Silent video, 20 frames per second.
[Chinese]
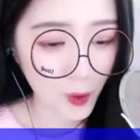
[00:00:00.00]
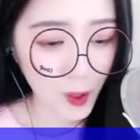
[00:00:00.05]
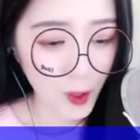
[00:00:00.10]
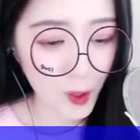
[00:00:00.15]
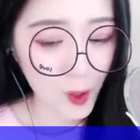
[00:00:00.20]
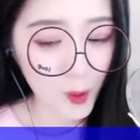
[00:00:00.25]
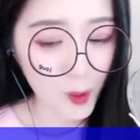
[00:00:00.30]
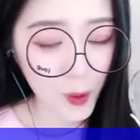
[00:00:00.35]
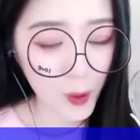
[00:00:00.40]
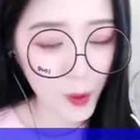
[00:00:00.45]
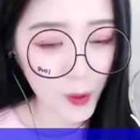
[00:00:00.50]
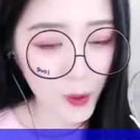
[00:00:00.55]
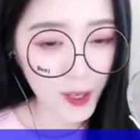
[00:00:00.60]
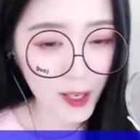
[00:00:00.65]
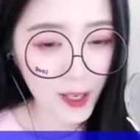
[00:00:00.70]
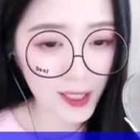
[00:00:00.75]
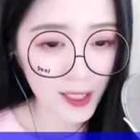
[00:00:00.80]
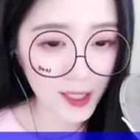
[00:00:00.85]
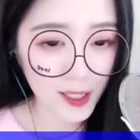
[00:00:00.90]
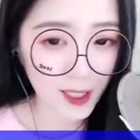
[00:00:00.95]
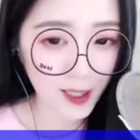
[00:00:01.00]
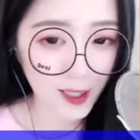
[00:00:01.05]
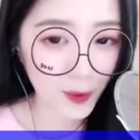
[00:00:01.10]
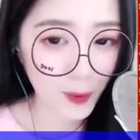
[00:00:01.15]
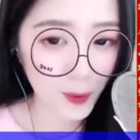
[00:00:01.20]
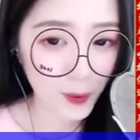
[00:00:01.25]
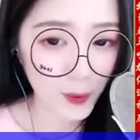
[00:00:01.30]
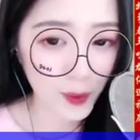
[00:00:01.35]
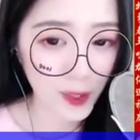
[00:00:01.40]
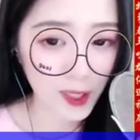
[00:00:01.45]
他又
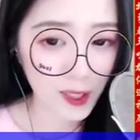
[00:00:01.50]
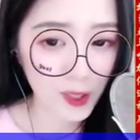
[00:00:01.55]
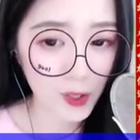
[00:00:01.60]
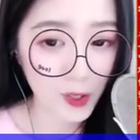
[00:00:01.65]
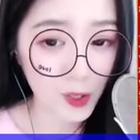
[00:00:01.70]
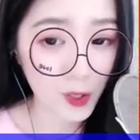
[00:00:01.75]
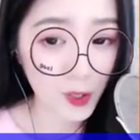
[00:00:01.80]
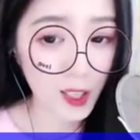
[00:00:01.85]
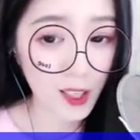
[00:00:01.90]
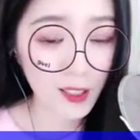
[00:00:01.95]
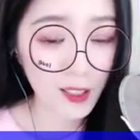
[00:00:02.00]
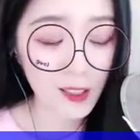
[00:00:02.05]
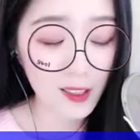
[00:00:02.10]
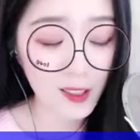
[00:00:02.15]
怎么会知道？